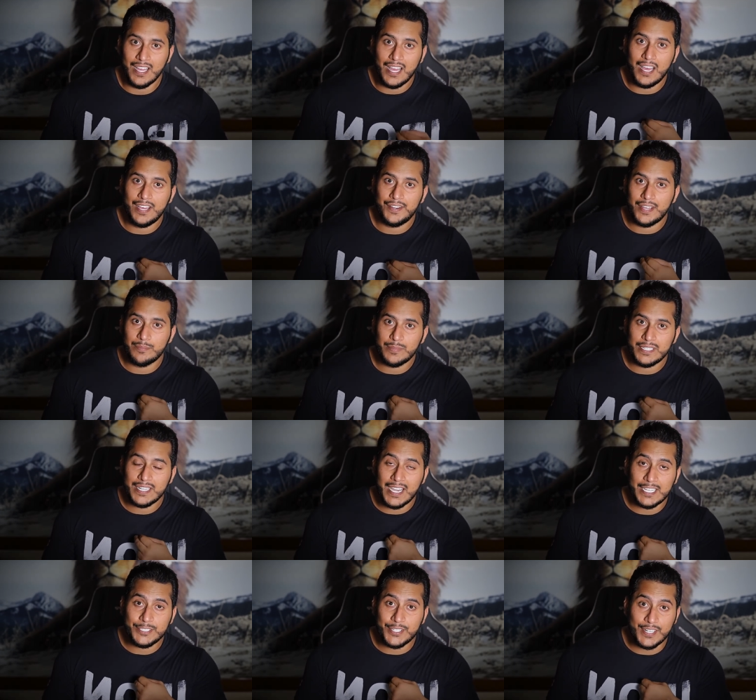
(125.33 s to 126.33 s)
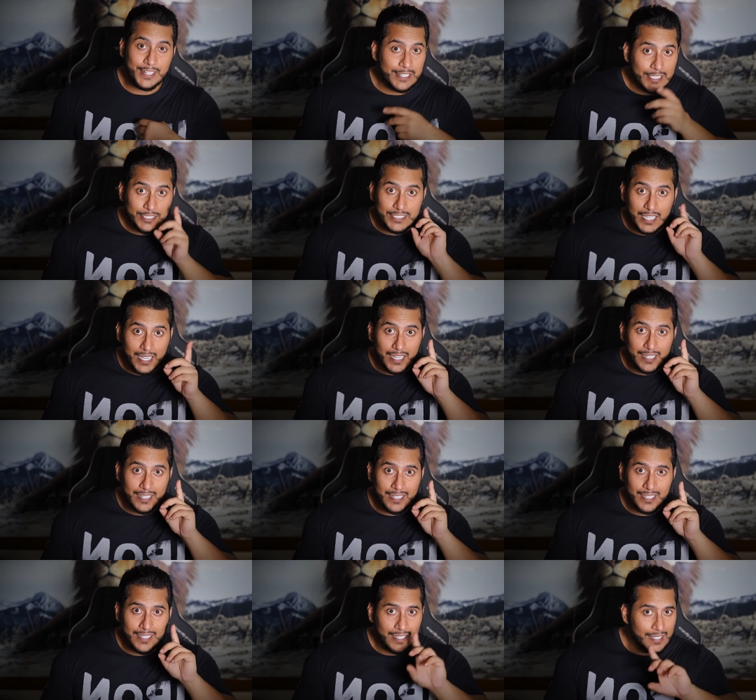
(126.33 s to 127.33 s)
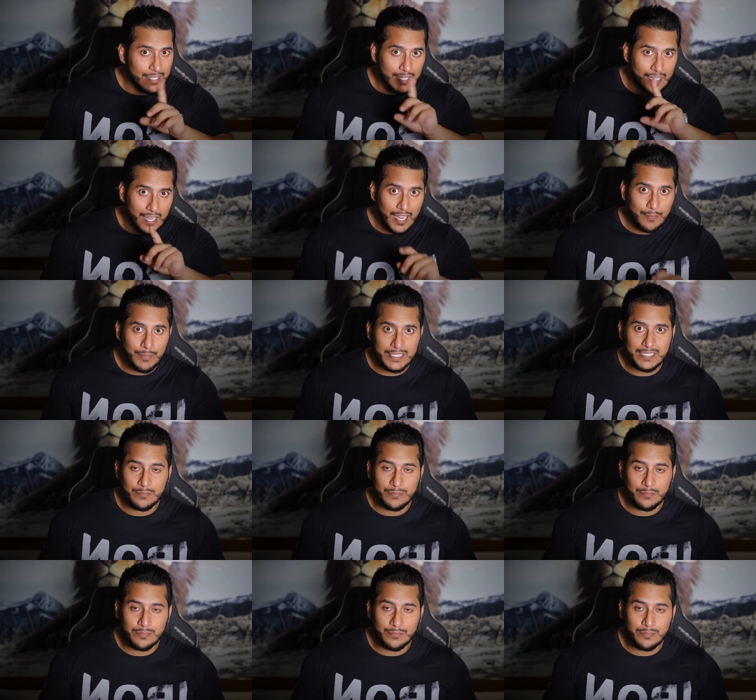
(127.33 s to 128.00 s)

انا من غدر الرجال ابد